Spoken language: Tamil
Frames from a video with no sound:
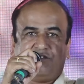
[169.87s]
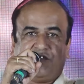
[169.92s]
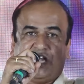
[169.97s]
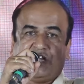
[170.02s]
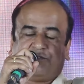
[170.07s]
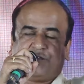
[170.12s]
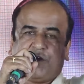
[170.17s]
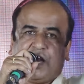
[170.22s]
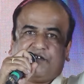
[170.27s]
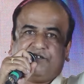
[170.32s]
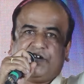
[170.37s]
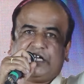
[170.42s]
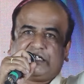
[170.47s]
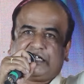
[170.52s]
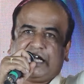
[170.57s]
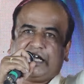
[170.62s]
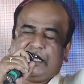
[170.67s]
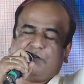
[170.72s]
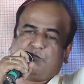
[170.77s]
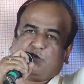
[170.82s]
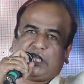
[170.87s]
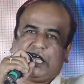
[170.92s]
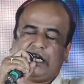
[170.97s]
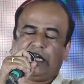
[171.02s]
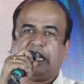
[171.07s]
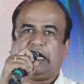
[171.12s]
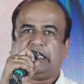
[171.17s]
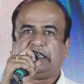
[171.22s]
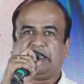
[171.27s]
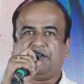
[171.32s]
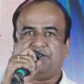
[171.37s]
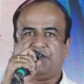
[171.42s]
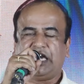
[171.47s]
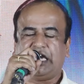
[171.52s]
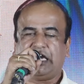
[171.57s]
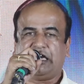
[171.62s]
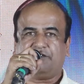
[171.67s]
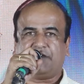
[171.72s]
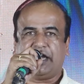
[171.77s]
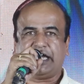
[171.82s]
வி ஃபார் விக்டரி முதல் எழுத்து வி
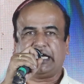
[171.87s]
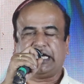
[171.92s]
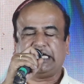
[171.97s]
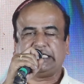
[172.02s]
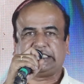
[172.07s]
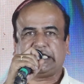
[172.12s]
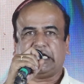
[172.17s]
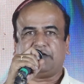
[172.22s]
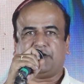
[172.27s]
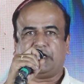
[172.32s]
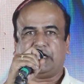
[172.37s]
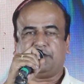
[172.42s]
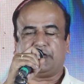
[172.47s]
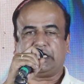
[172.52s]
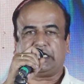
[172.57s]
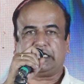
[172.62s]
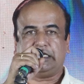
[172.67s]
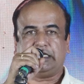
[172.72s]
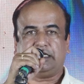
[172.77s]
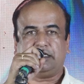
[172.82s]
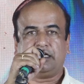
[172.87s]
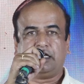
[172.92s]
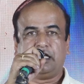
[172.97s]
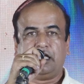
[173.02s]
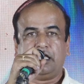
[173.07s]
வைகை செல்வன் அவர்கள்